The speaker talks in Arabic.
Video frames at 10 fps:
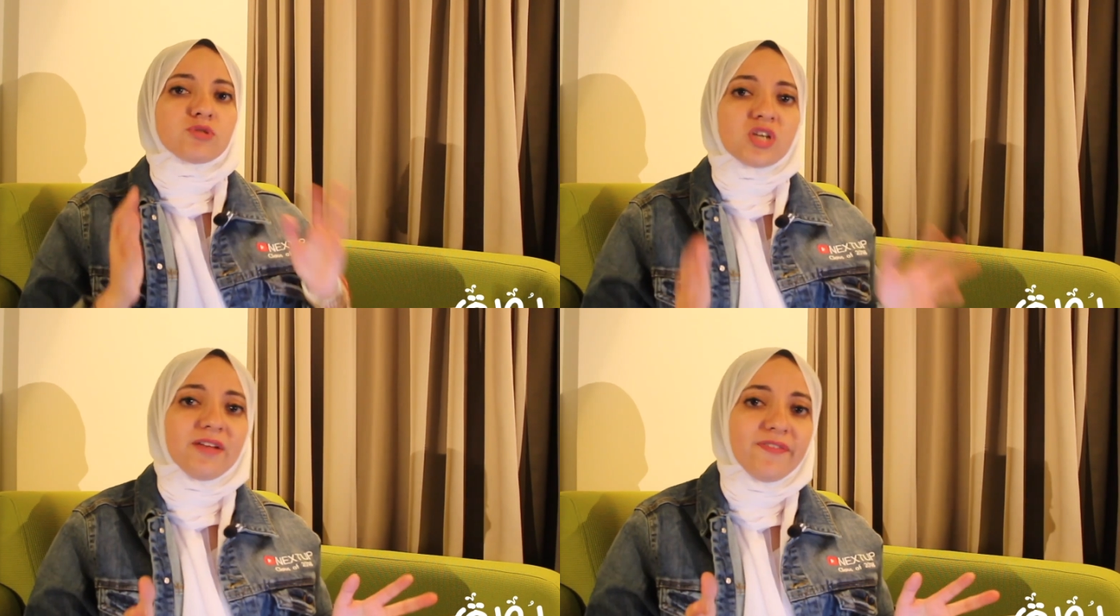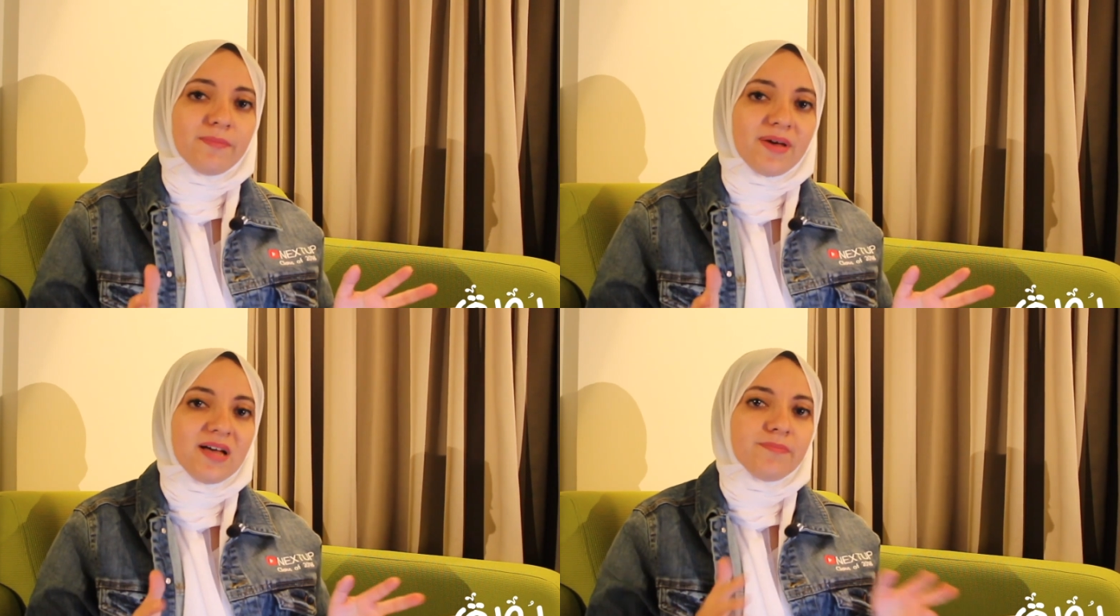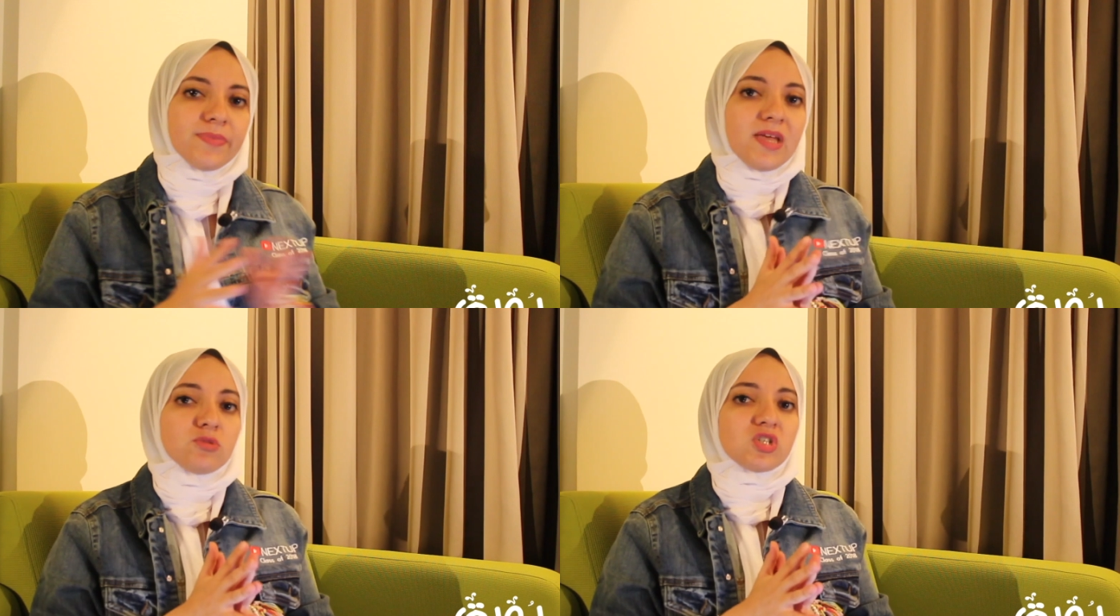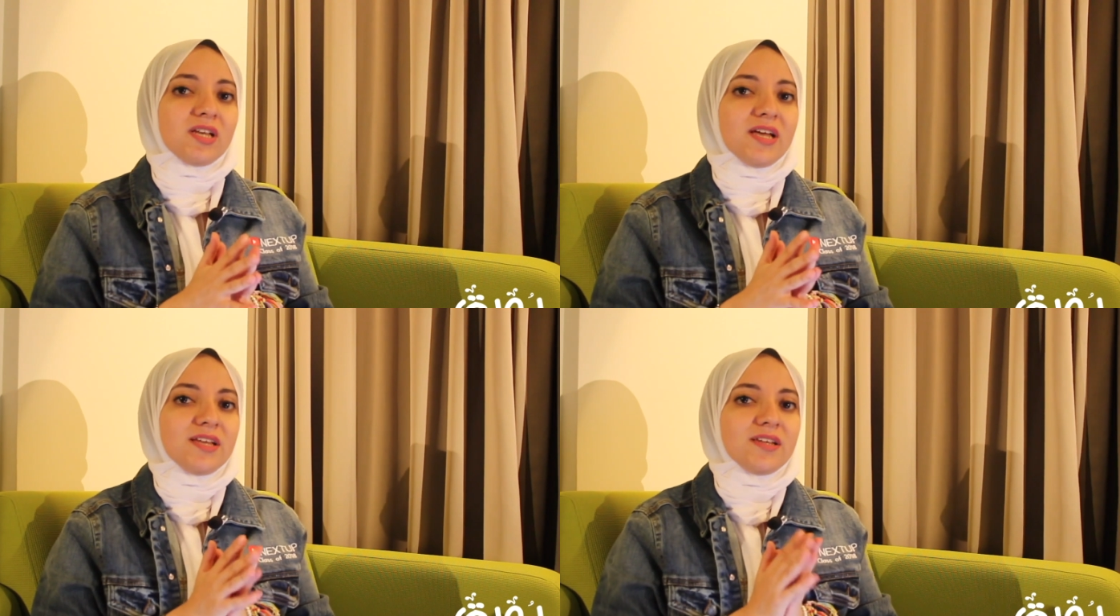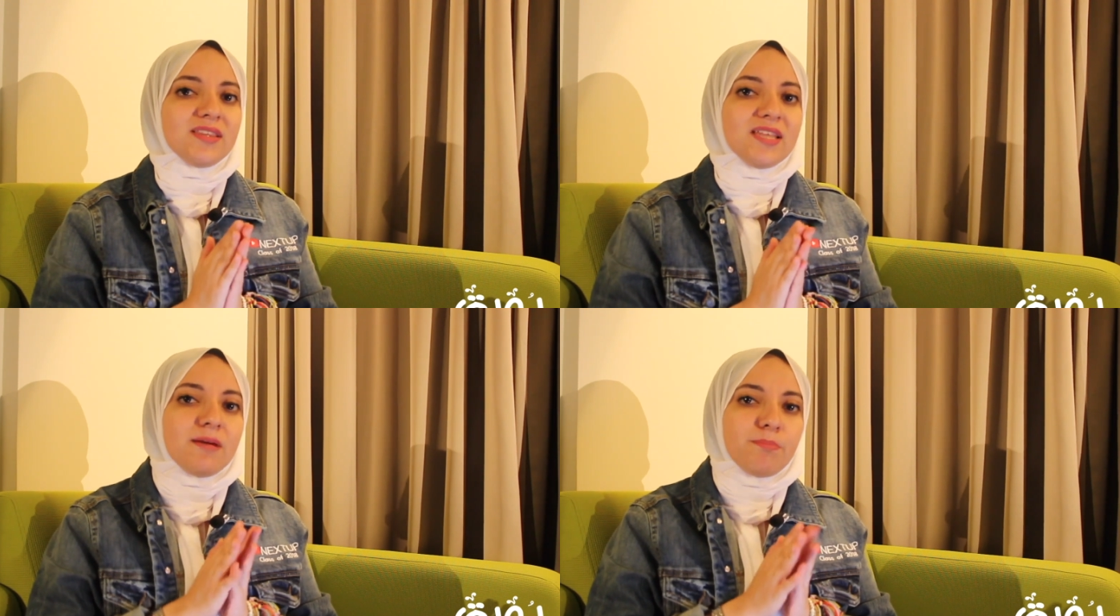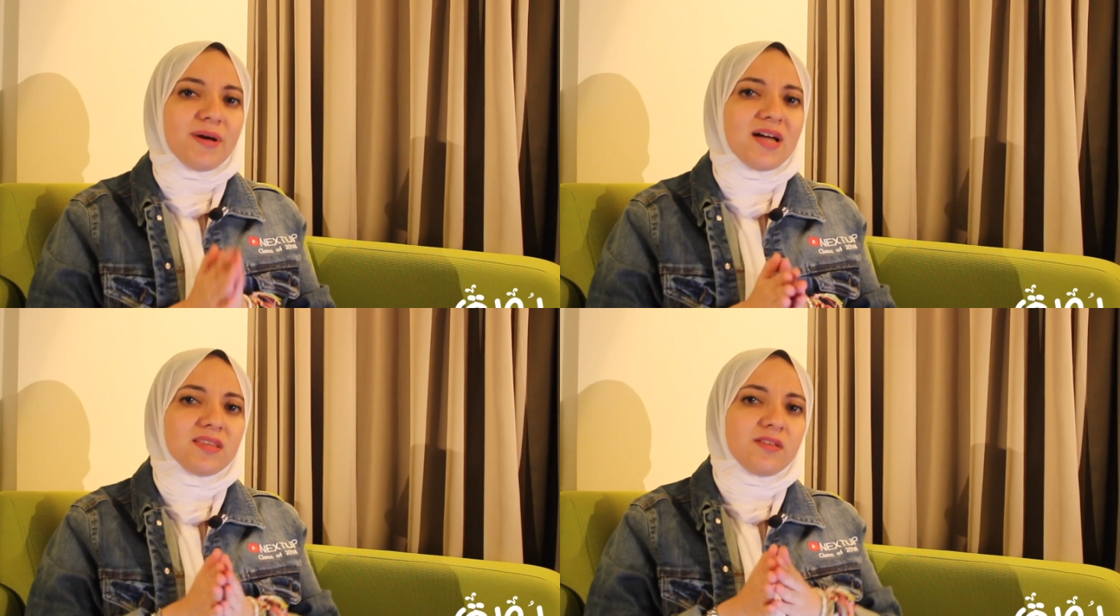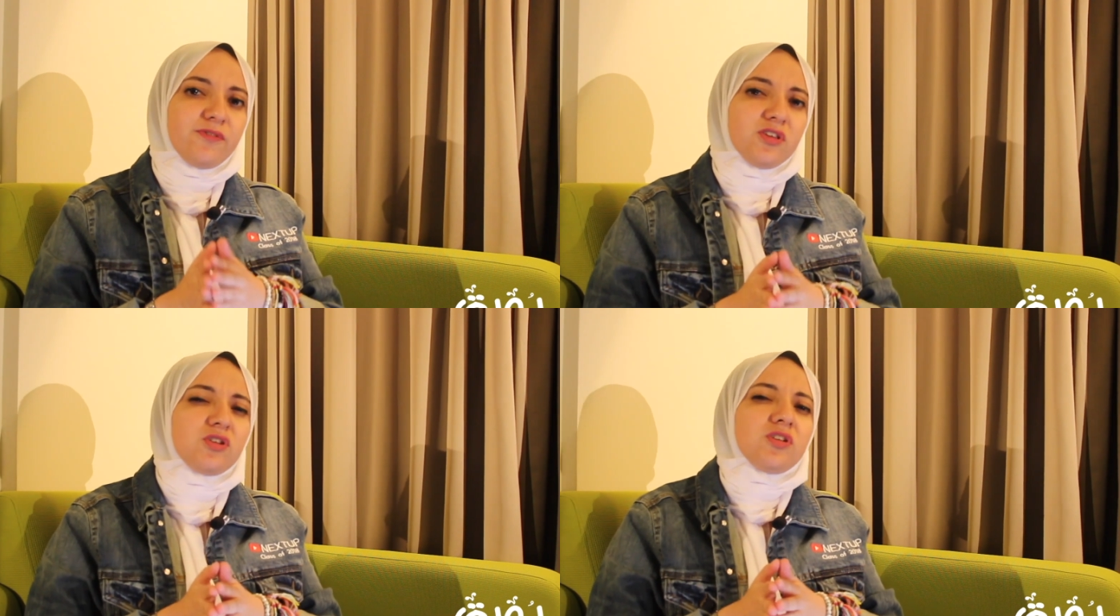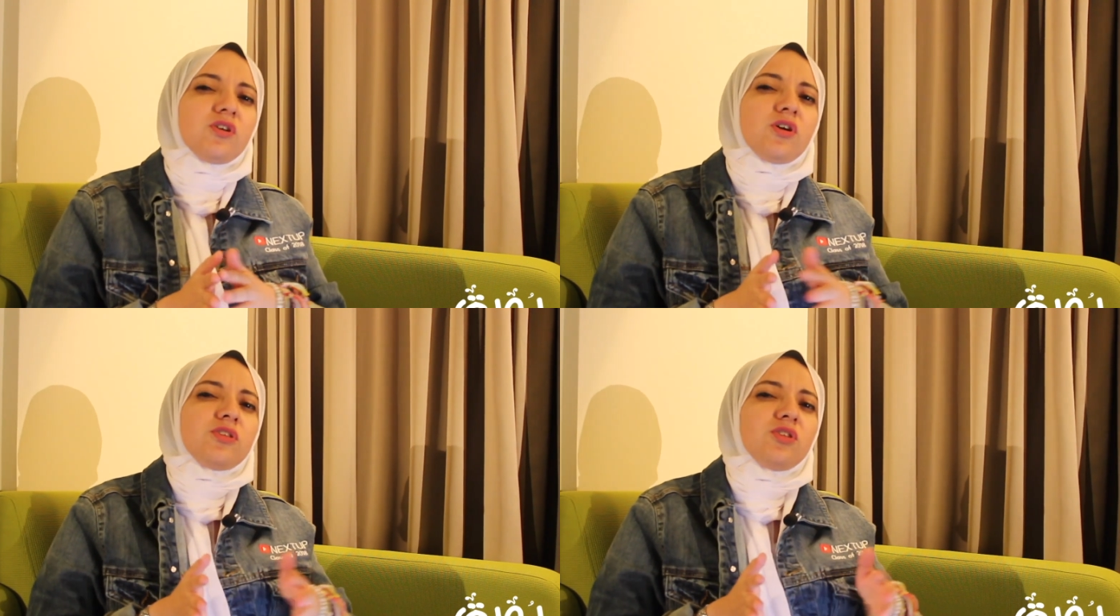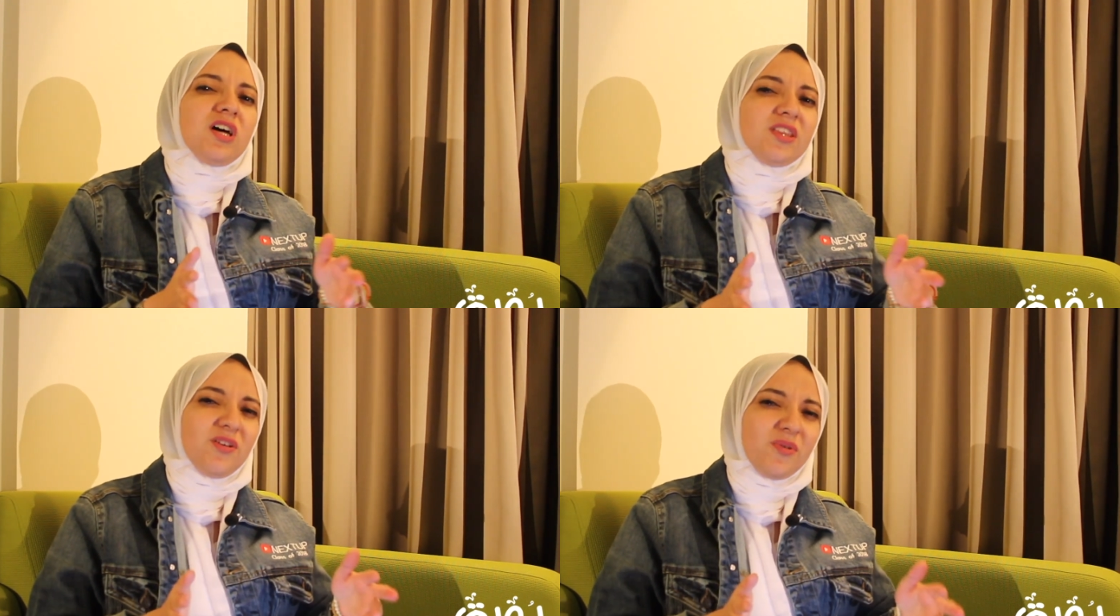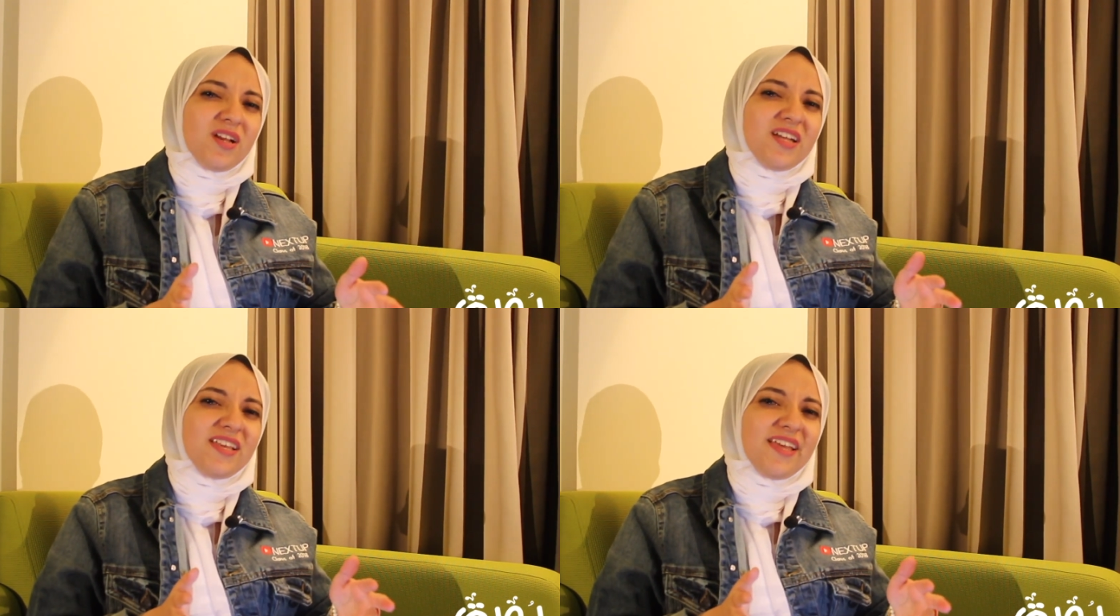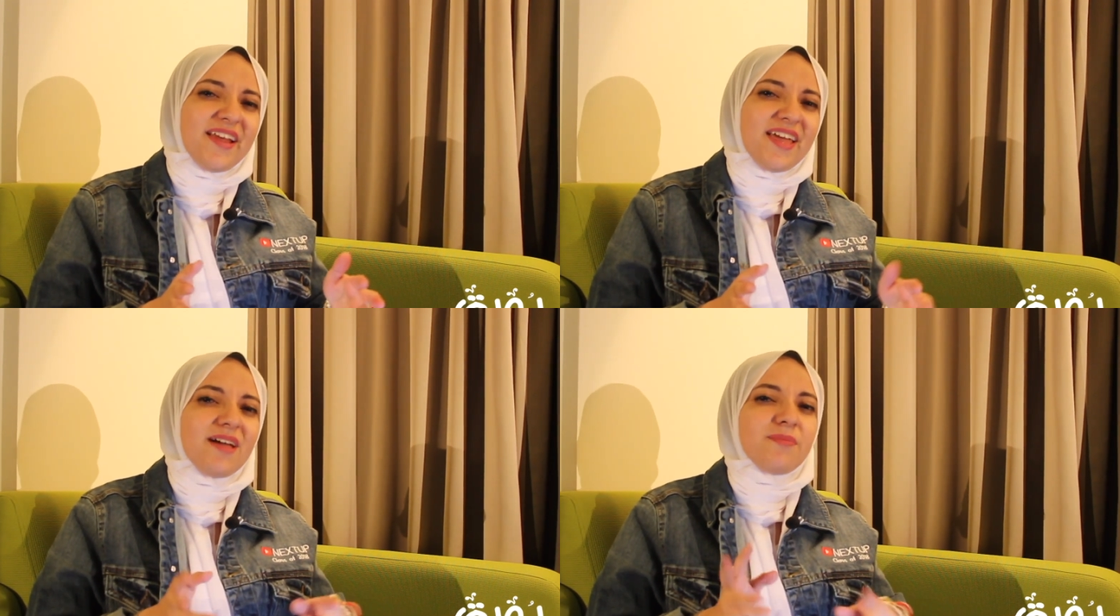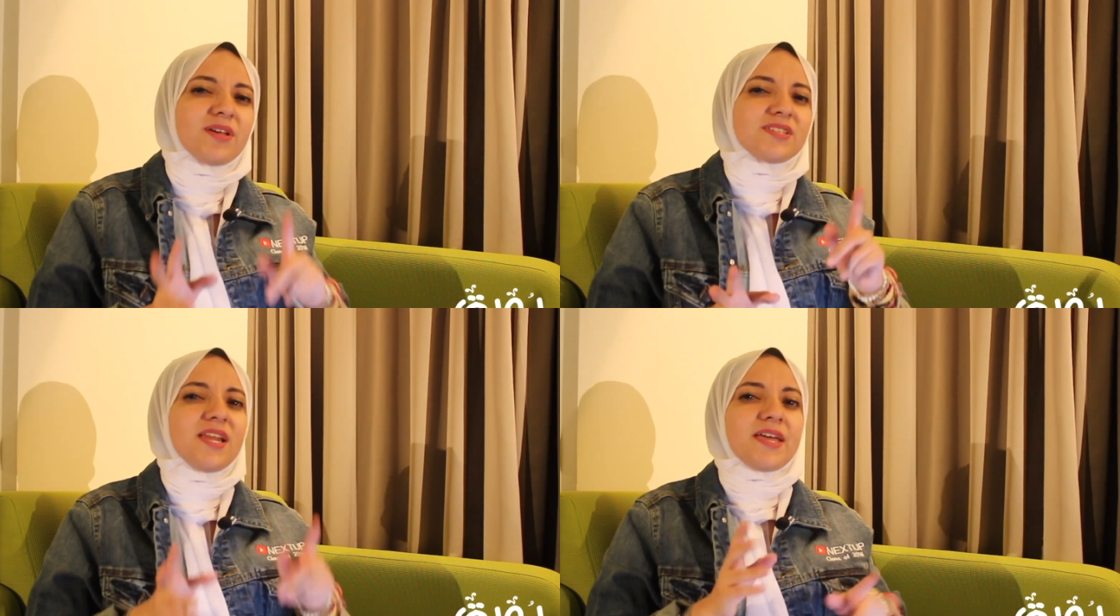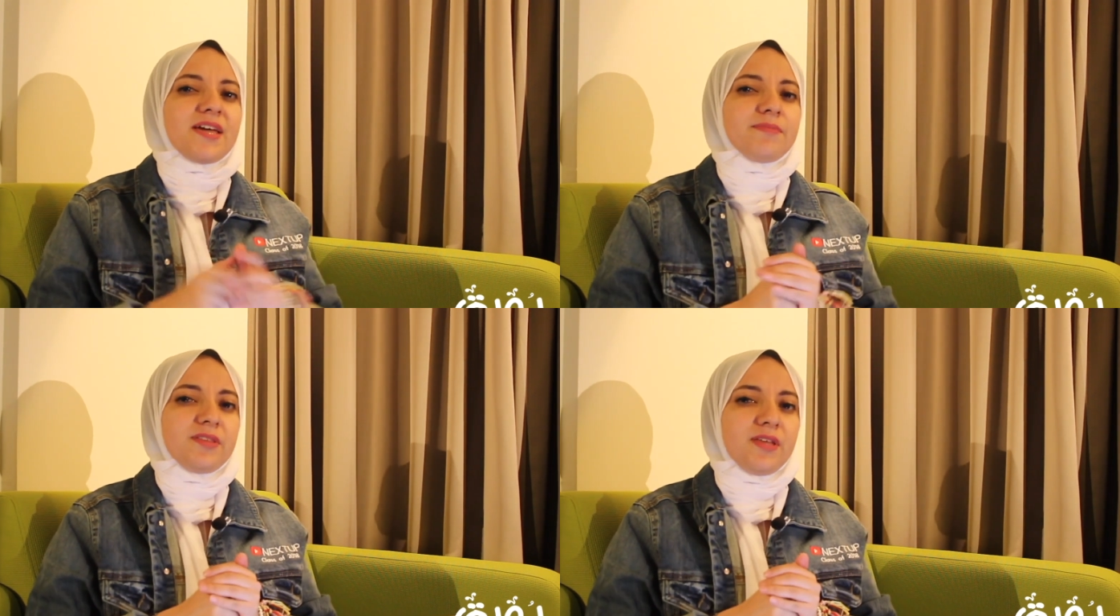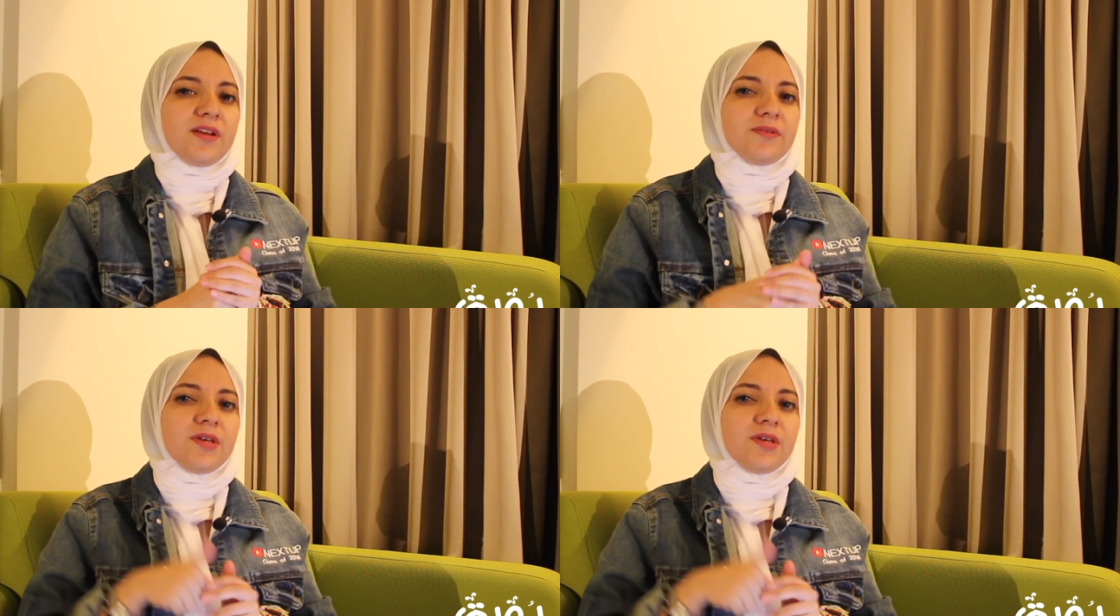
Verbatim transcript: المشكله فين بقى المشكله ان انت بعد فتره انقطاع طويل عن القرايه بيحصل لك حاجه من اتنين